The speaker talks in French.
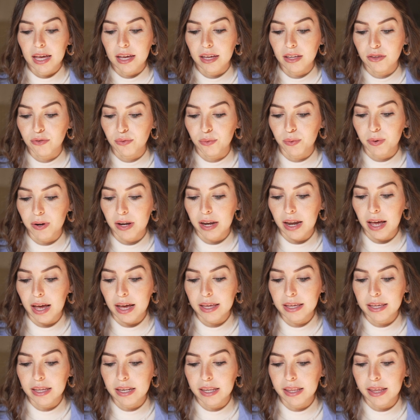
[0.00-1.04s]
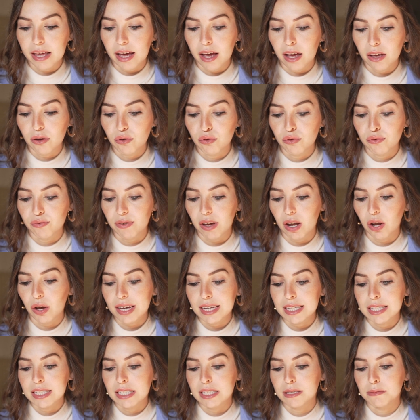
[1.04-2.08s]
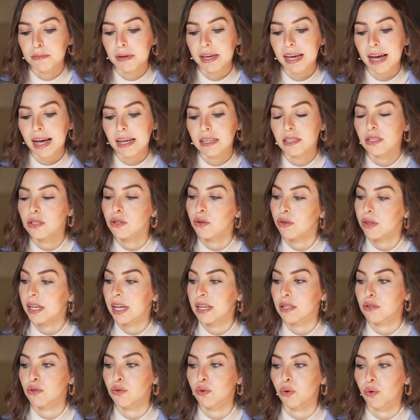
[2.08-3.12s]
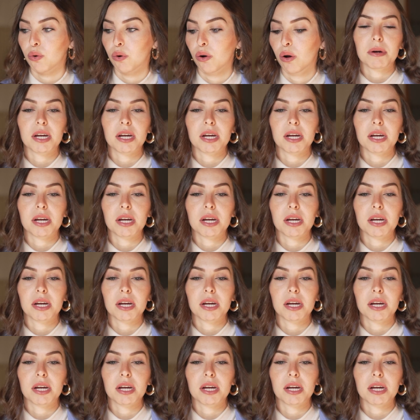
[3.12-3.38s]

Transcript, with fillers: Et donc là, il y a une valeur estimée à 113€.